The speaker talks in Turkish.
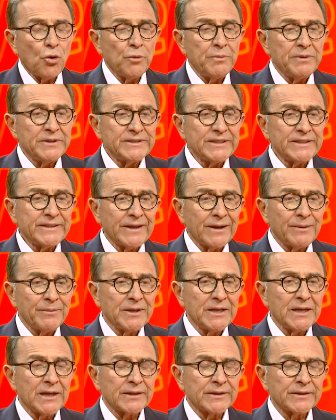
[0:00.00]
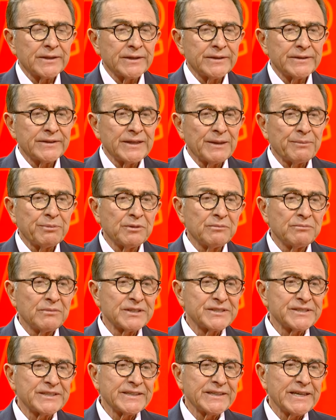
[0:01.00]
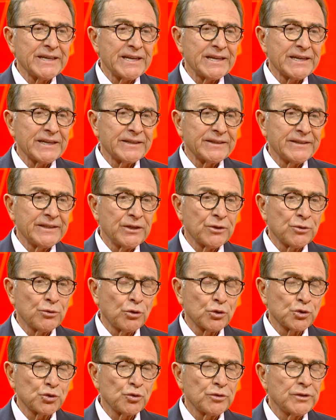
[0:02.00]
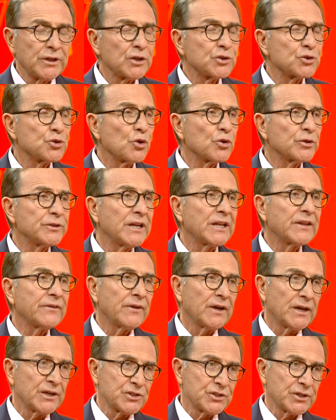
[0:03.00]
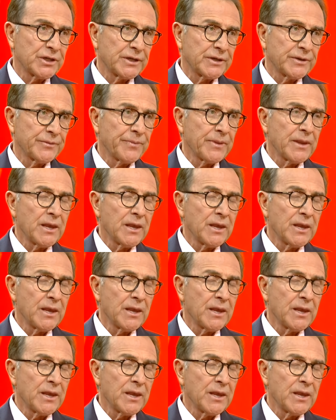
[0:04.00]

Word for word: Obezite ameliyatlarının yapılması gerektiği koşullar çok net ve açık.